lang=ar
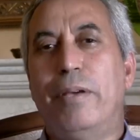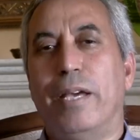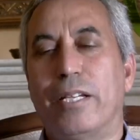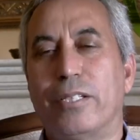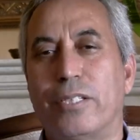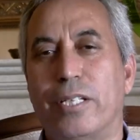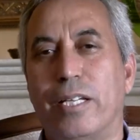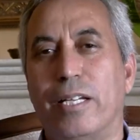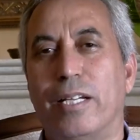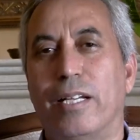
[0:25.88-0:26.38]

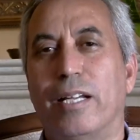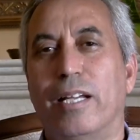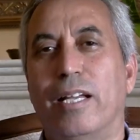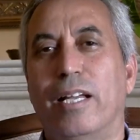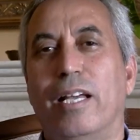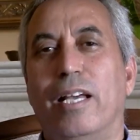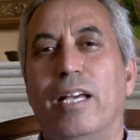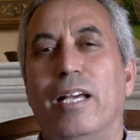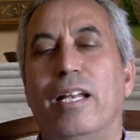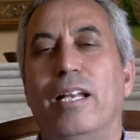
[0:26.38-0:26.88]
بأسره
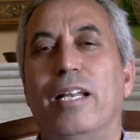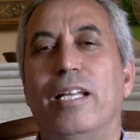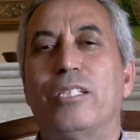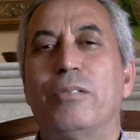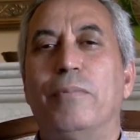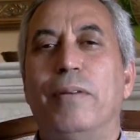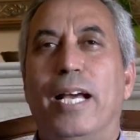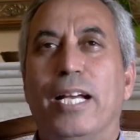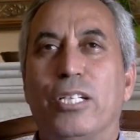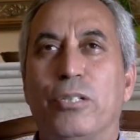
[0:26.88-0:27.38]

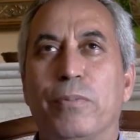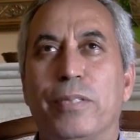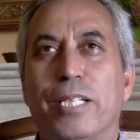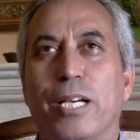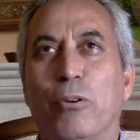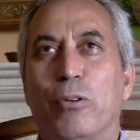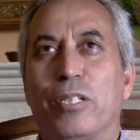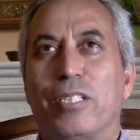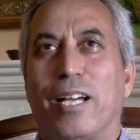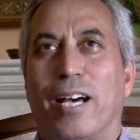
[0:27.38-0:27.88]
لازم الحجم
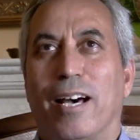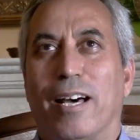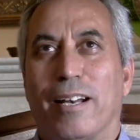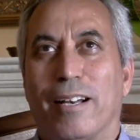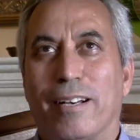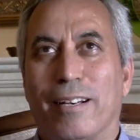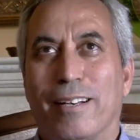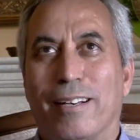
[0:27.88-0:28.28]
تاعو يصغر